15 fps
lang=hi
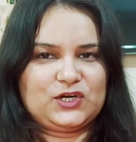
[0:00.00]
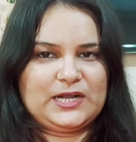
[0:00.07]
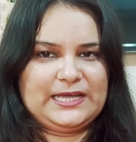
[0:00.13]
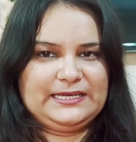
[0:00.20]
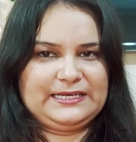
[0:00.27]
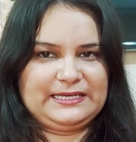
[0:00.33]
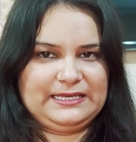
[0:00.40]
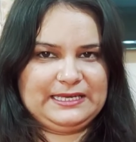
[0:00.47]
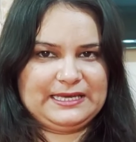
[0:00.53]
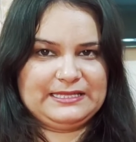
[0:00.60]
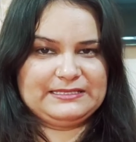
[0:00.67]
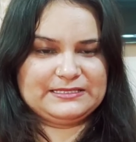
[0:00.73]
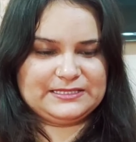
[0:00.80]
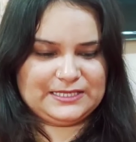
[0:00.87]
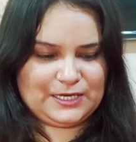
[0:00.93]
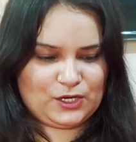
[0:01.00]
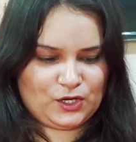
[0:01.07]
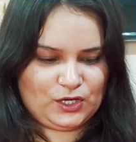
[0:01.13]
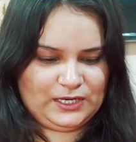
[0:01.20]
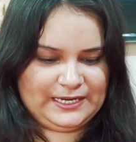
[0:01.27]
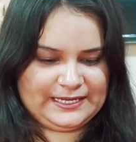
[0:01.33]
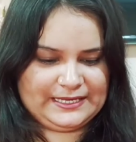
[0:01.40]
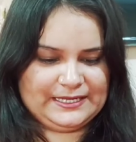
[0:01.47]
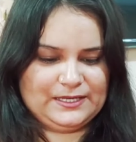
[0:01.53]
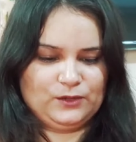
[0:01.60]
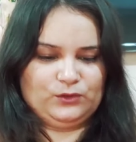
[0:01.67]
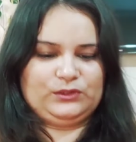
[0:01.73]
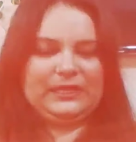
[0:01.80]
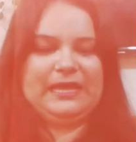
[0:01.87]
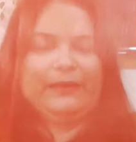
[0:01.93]
चौड़ाई नहीं है जितना और लहंगे का
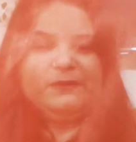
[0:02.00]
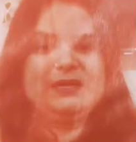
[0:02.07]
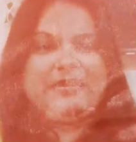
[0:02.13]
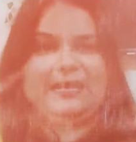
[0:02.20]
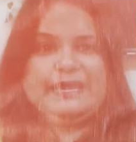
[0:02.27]
होता है बट